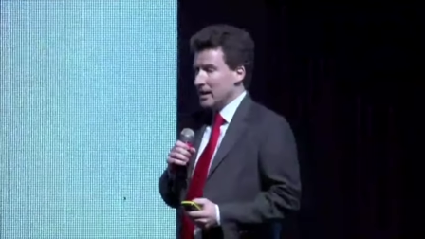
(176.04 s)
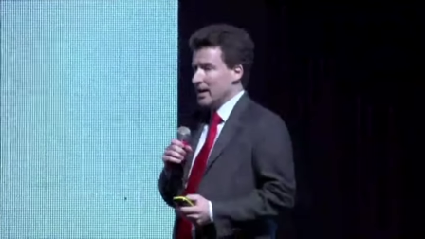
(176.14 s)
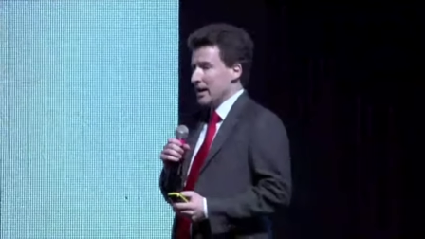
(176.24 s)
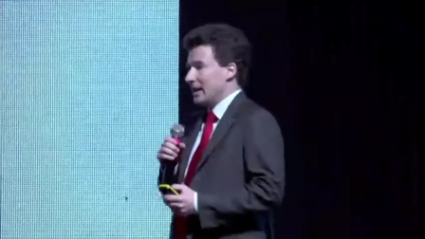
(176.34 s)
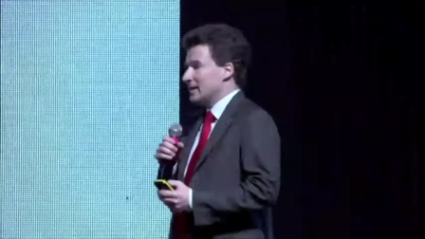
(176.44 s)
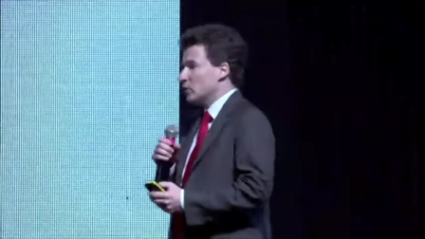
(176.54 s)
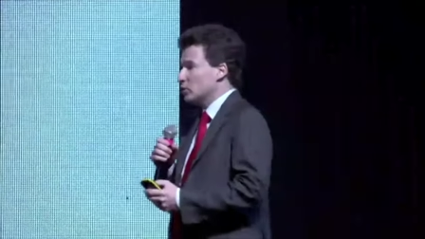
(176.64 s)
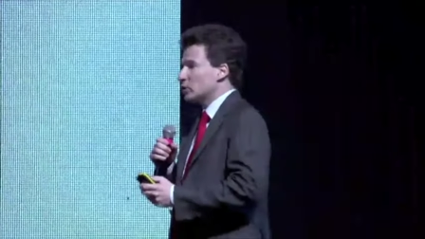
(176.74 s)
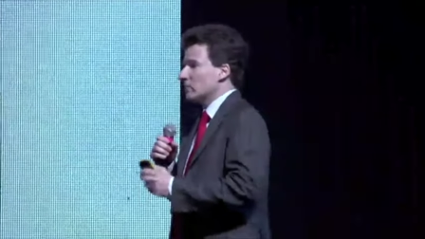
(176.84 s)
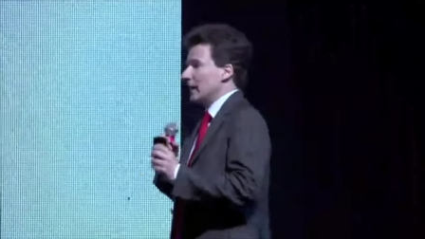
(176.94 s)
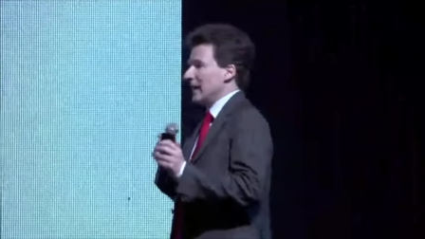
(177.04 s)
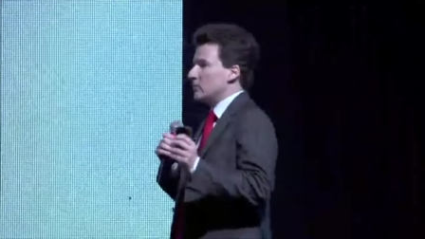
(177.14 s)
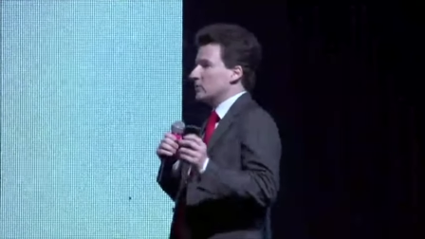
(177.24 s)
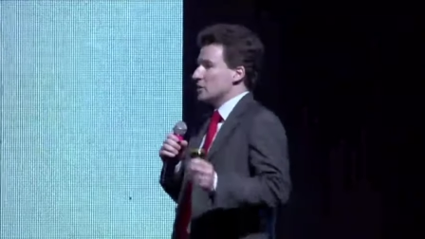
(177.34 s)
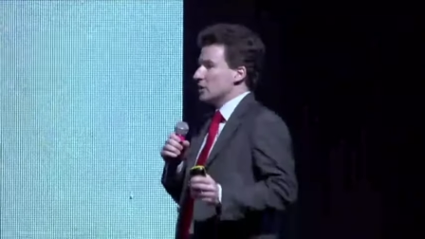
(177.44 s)
Innanzitutto parliamo
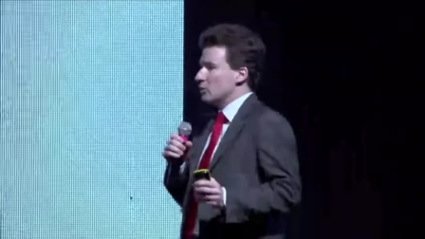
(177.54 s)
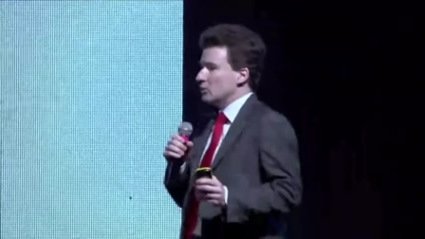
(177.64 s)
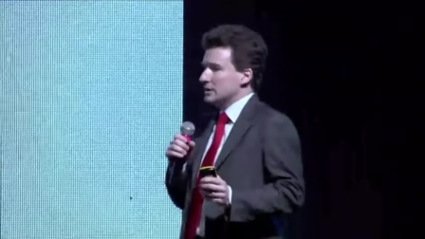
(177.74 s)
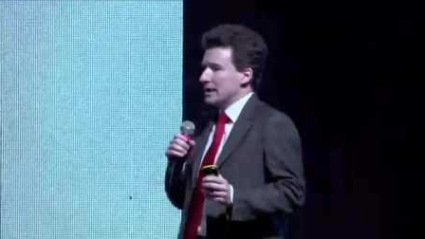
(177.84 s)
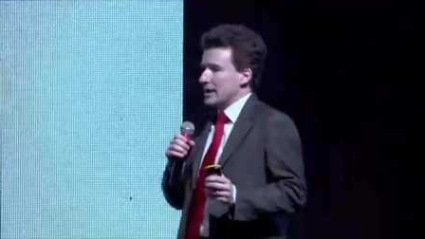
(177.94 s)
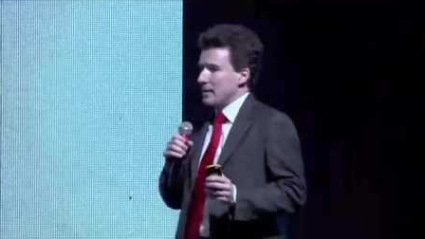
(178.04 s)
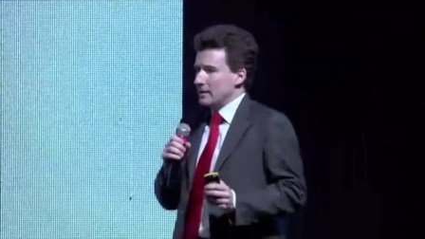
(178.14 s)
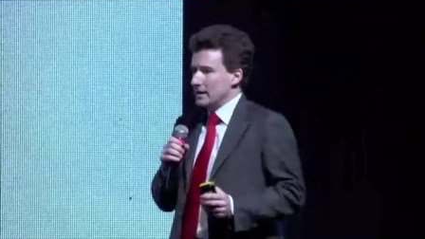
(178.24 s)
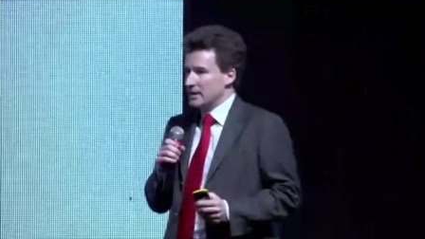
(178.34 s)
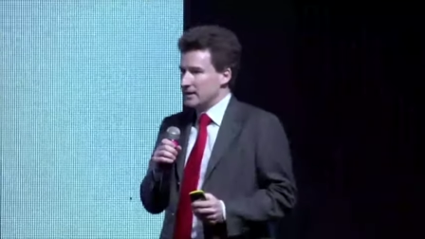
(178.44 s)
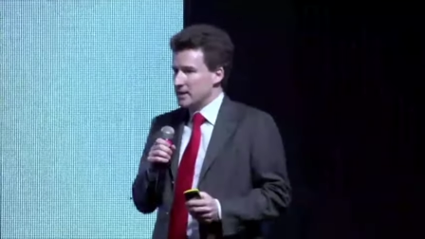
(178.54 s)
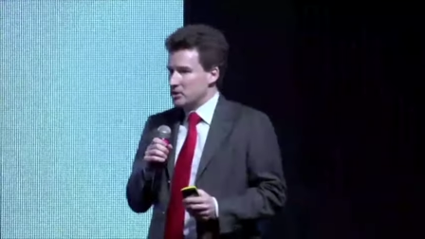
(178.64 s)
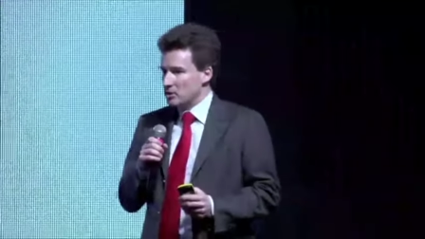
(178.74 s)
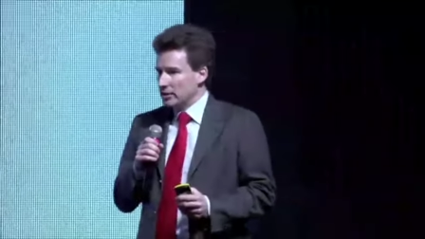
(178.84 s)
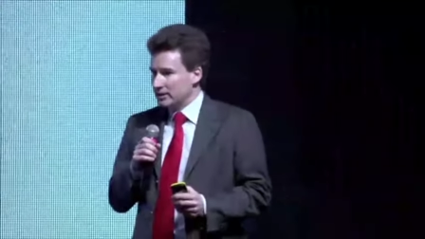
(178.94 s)
di salute nel
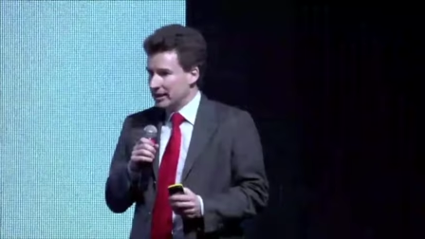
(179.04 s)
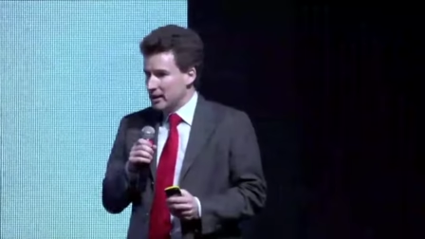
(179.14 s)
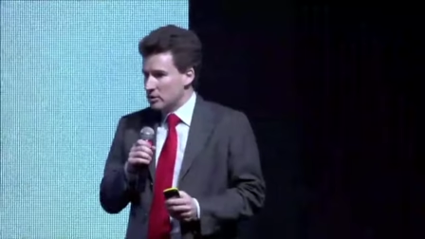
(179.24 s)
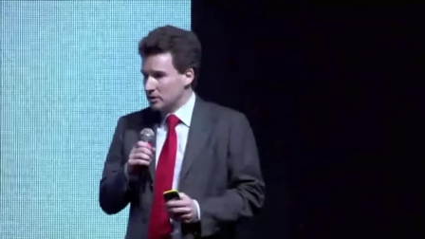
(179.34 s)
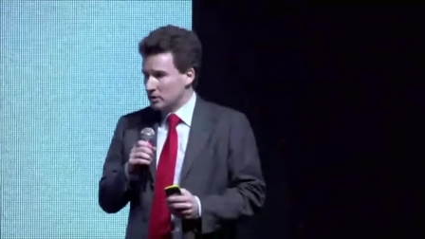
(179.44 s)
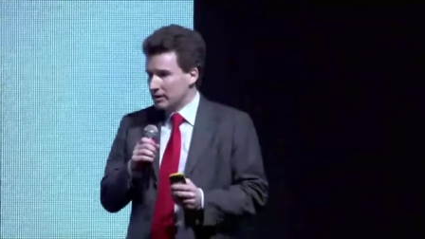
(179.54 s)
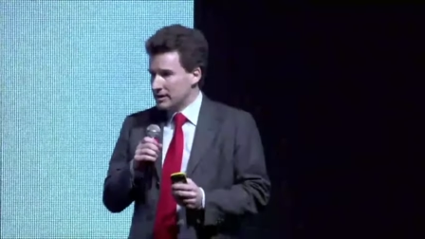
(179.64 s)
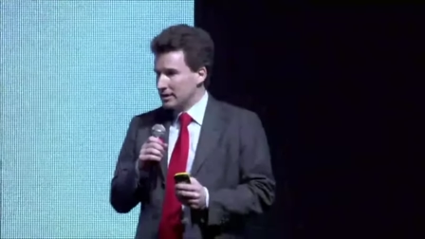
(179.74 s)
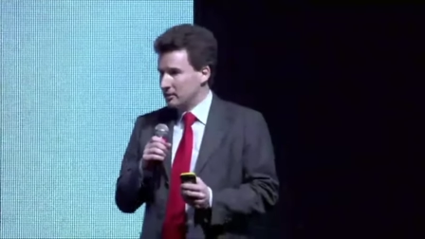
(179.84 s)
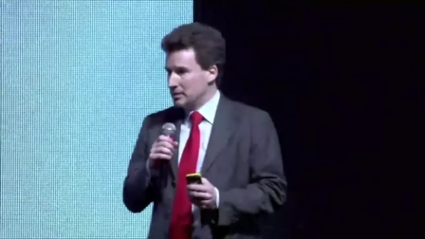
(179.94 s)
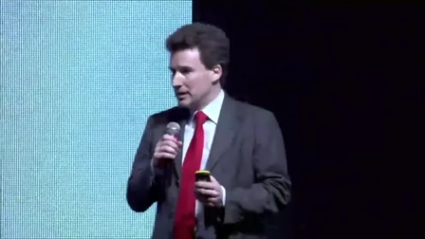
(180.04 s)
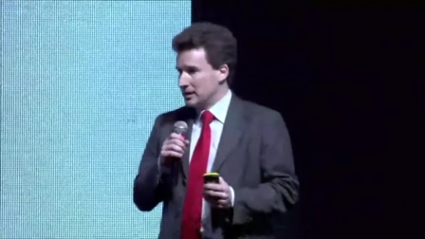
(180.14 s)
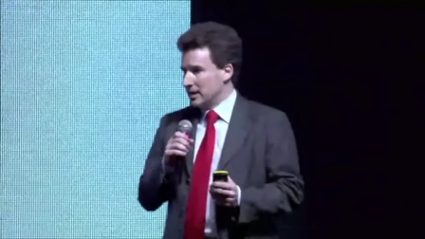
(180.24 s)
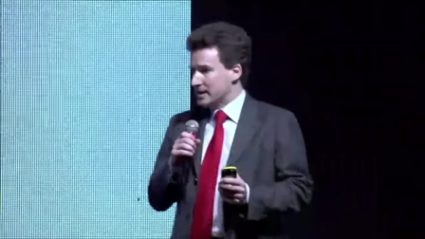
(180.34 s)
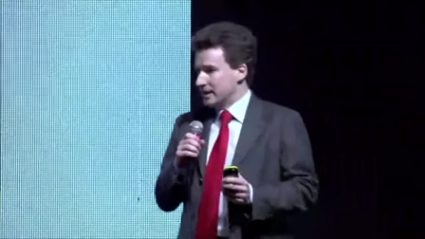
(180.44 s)
senso inteso dall'Organizzazione Mondiale
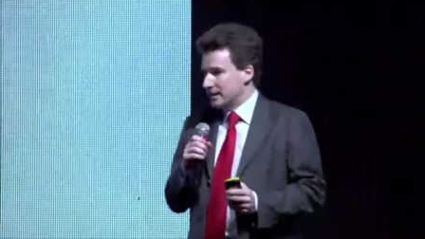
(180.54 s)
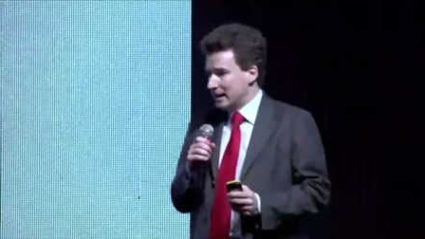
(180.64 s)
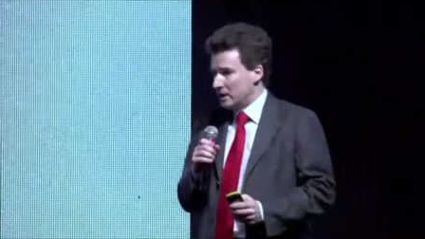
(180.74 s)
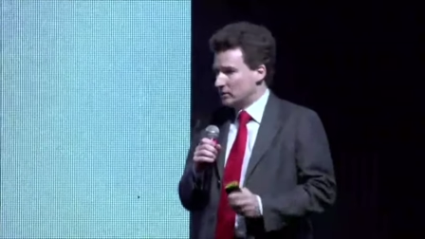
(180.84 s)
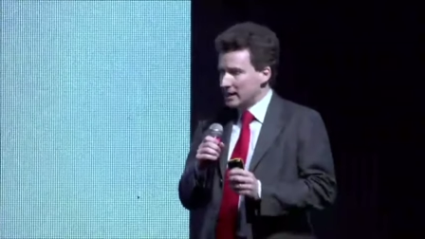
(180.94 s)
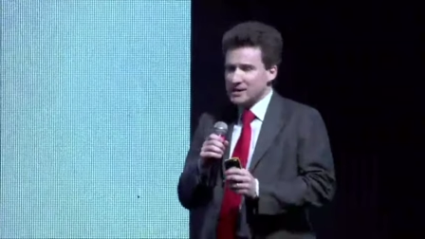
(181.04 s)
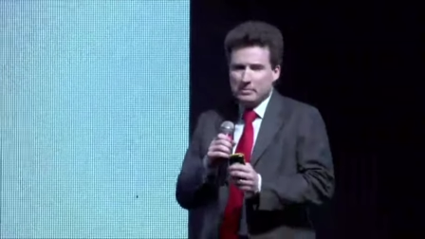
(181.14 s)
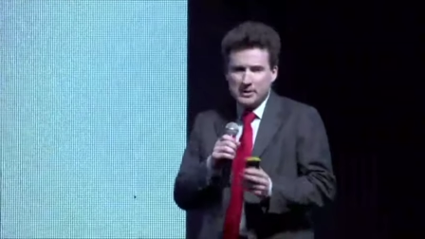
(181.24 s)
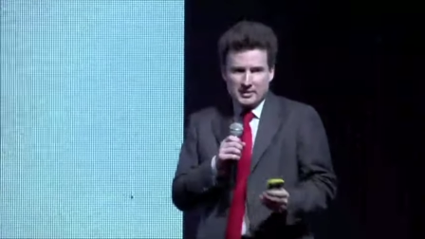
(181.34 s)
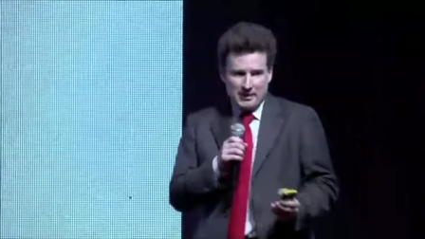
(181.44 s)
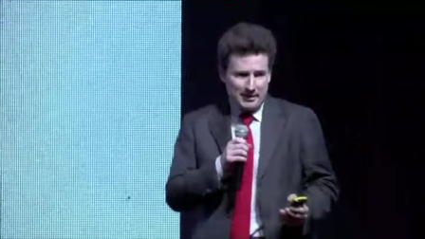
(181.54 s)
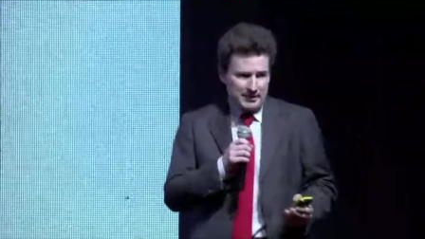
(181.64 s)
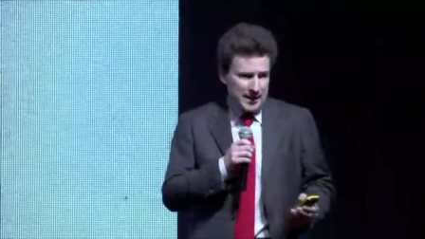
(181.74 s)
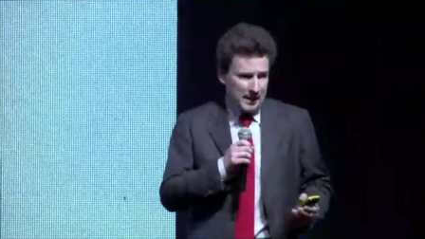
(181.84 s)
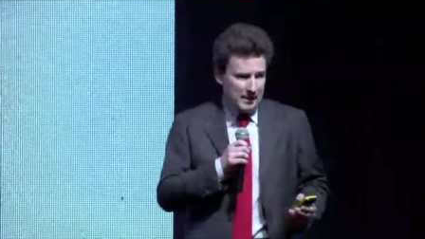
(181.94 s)
della Sanità, non è
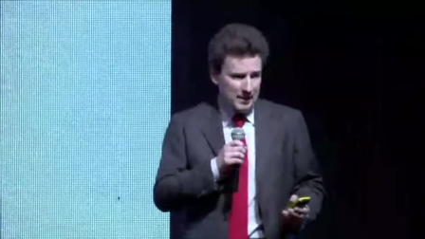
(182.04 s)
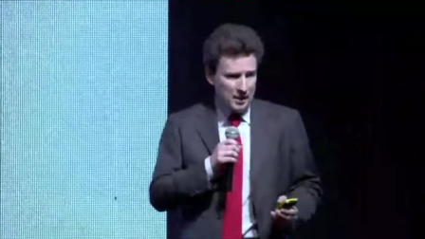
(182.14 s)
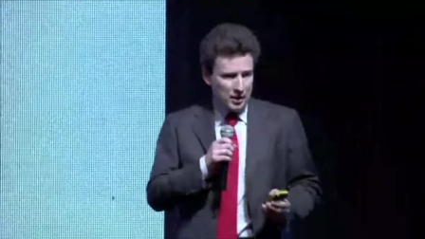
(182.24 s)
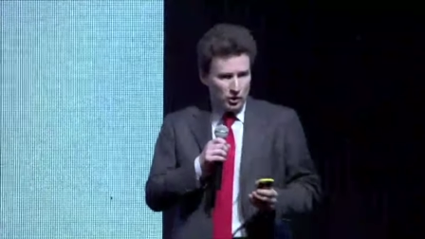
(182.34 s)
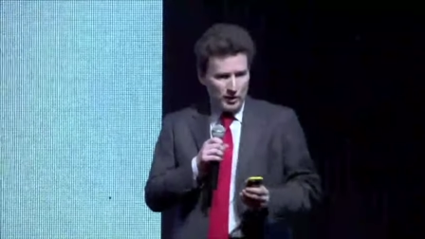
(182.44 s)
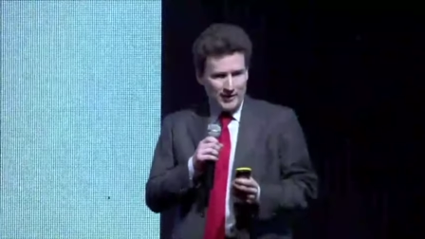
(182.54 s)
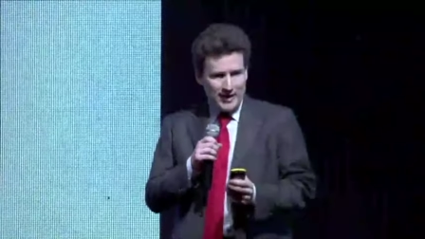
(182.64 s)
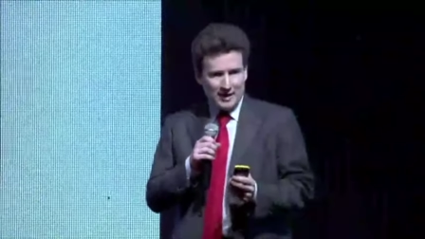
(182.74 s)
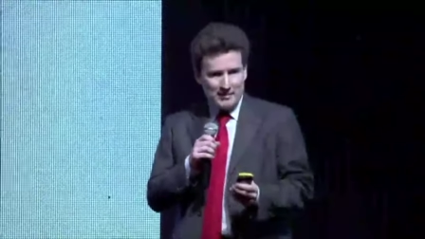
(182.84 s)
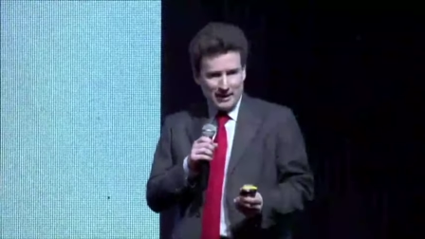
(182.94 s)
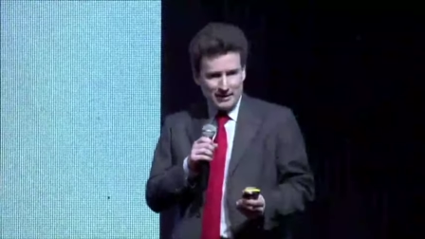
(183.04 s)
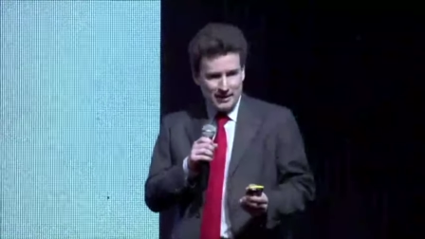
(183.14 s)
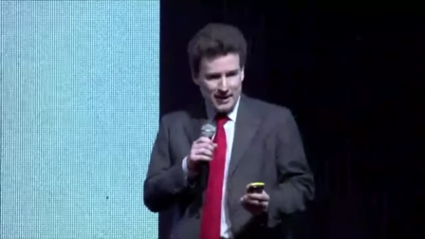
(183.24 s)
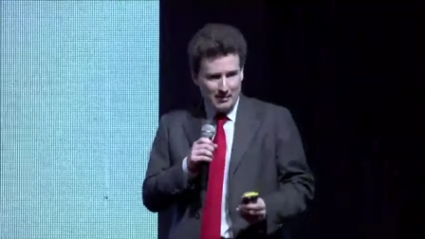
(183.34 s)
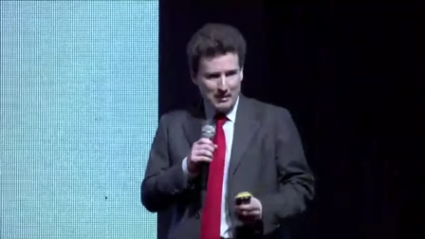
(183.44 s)
semplicemente non avere la
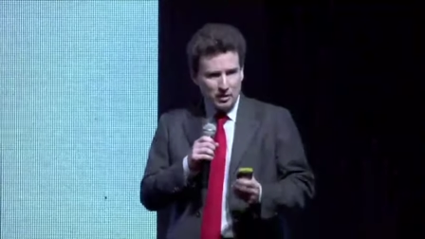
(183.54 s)
malattia, ma è una